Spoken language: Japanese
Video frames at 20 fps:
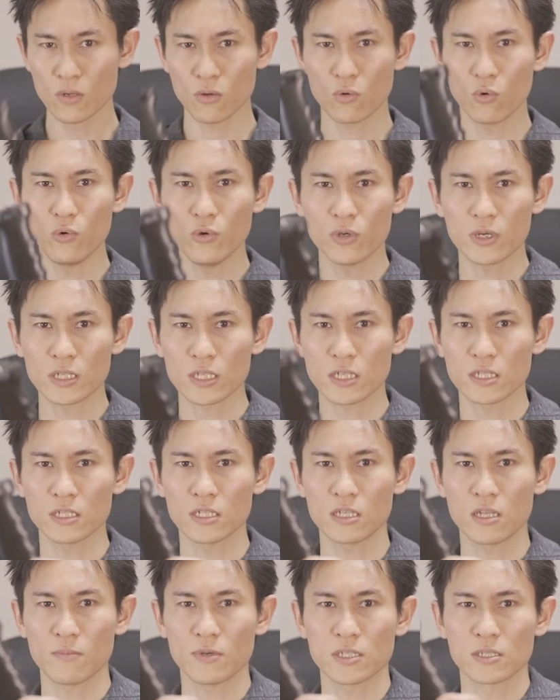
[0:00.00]
こういう形
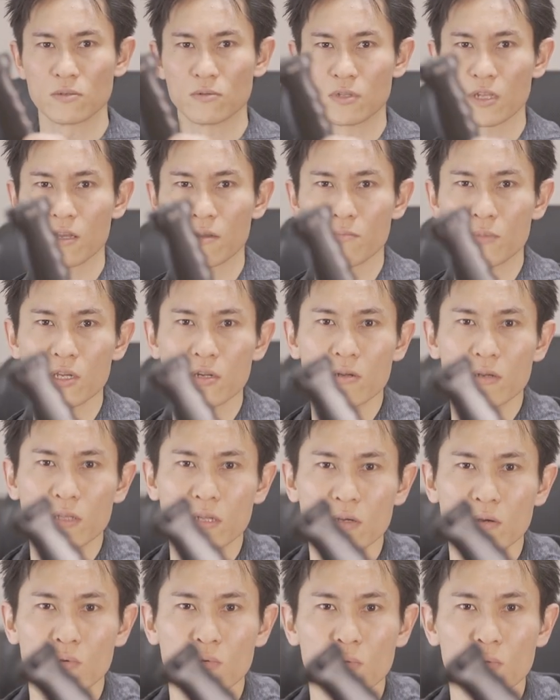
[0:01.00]
してますので、見えるか
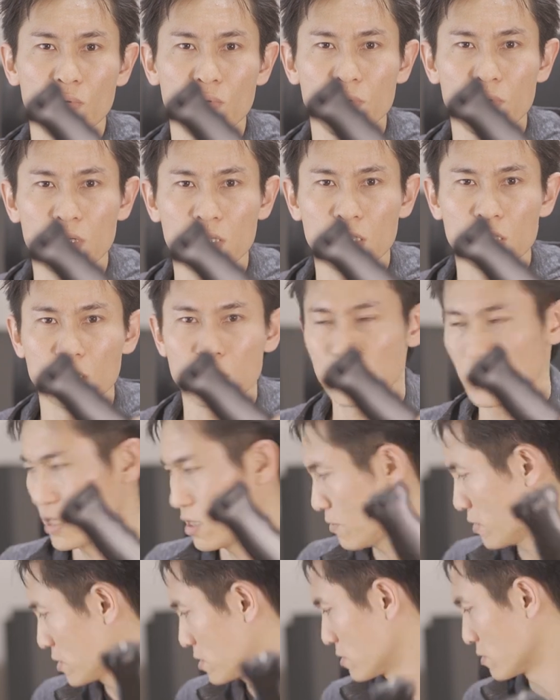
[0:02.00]
な、こういう形し
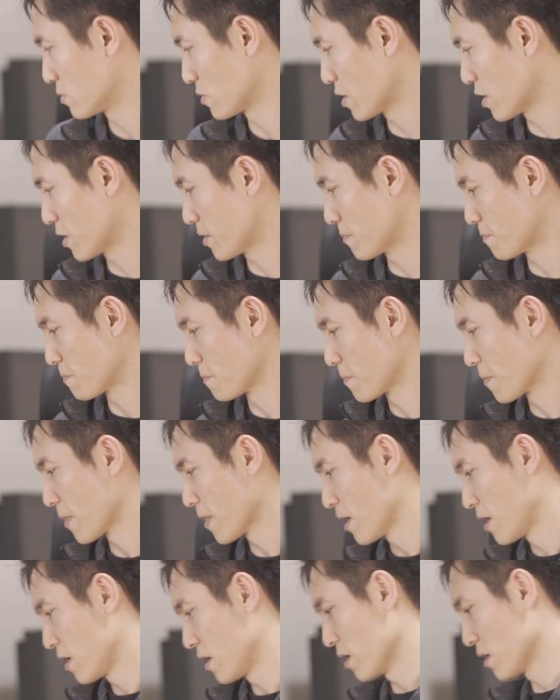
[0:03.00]
てますので、
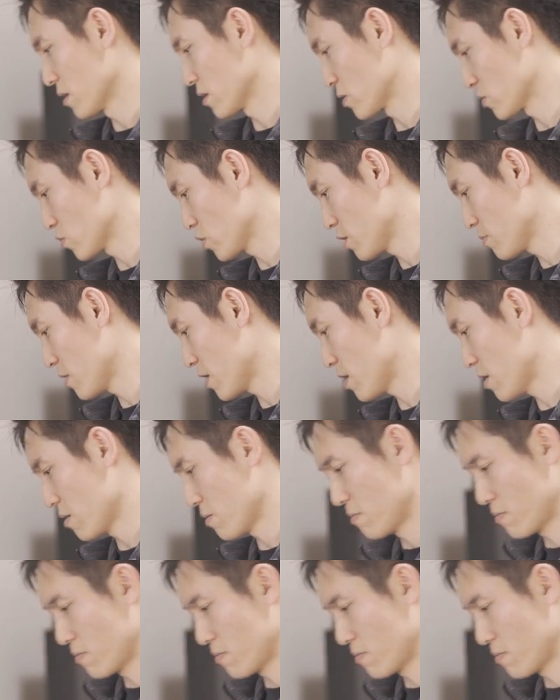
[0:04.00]
例えば